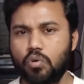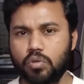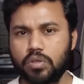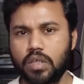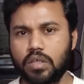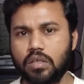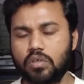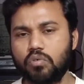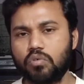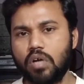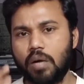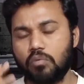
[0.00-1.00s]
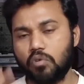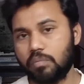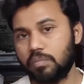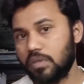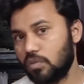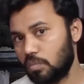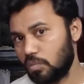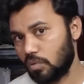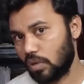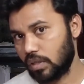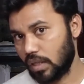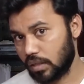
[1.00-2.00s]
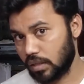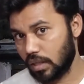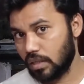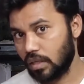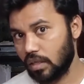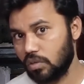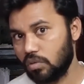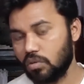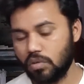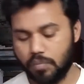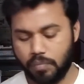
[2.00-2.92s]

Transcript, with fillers: हो जाएगा क्योंकि आप लोग वीडियो पूरा देखते ही नहीं हो